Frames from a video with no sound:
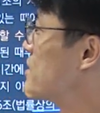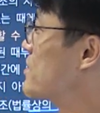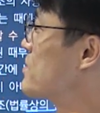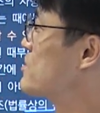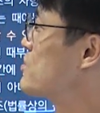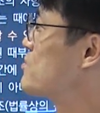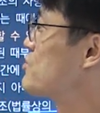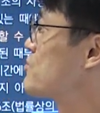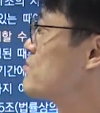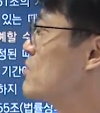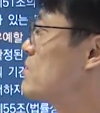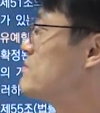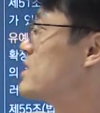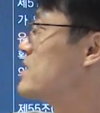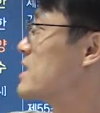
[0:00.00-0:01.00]
이건 좀
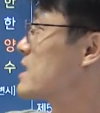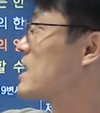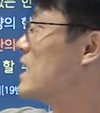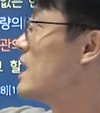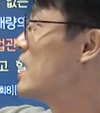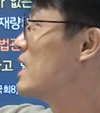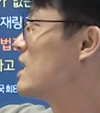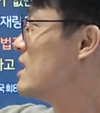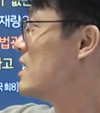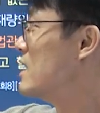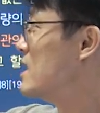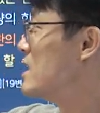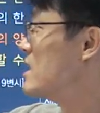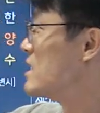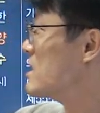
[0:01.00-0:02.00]
중범죄니까
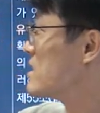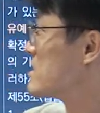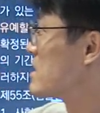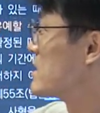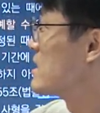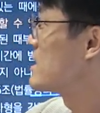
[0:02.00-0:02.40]
자,